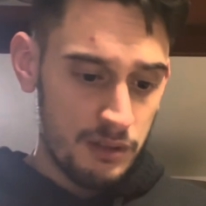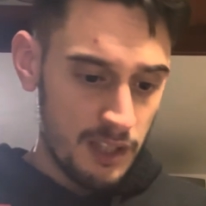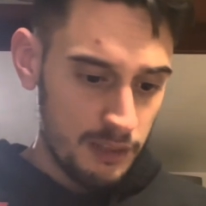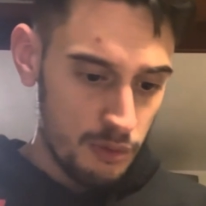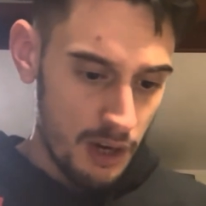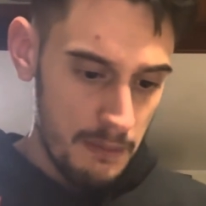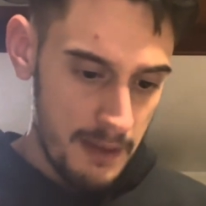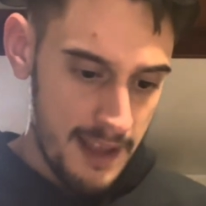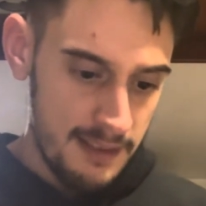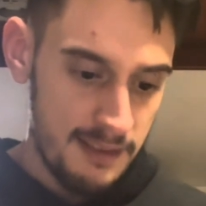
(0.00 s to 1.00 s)

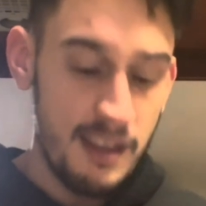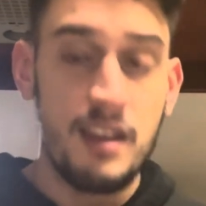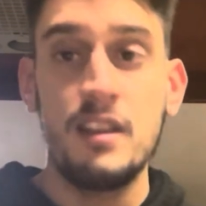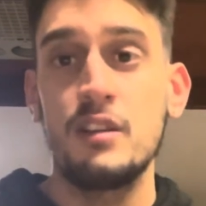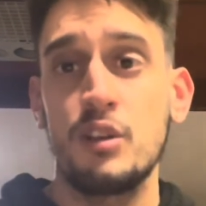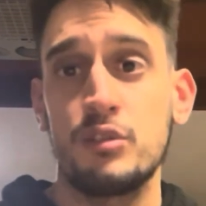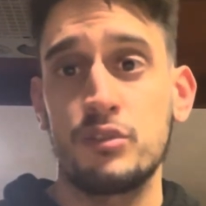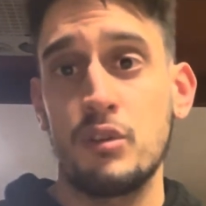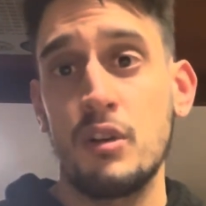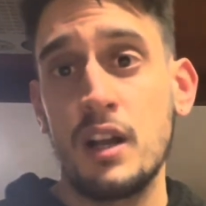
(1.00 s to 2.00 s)
naturalmente il
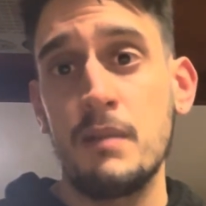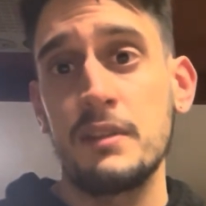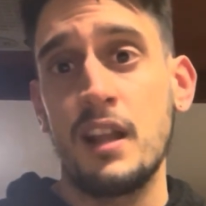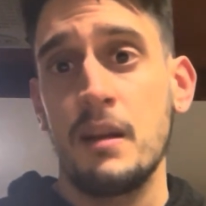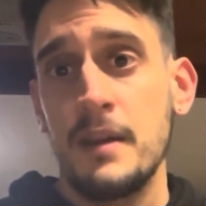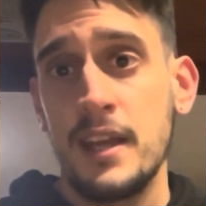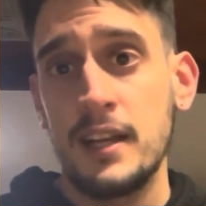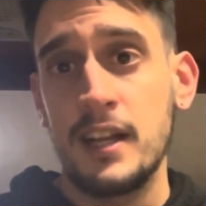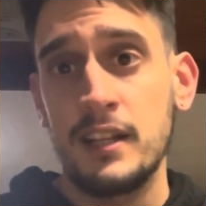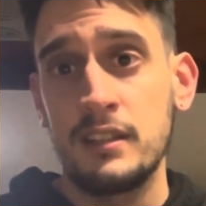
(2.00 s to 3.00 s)
nostro Capitan
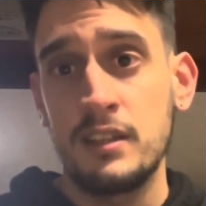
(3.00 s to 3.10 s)
America The